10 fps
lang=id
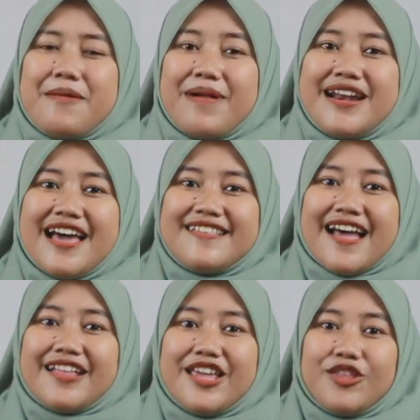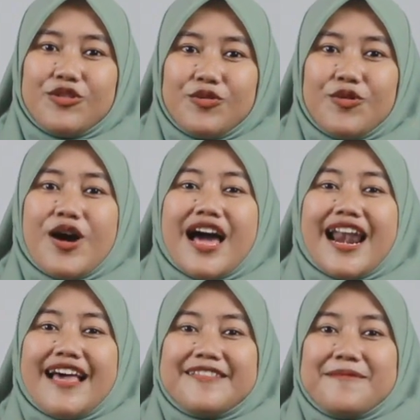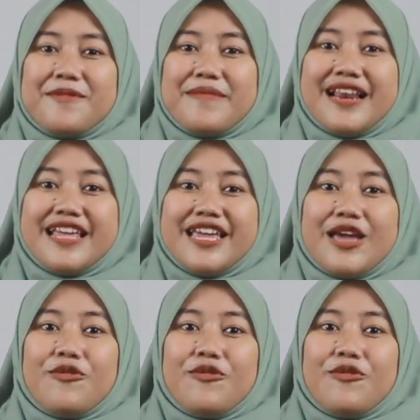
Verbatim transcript: Pada saat itu, Lasem memiliki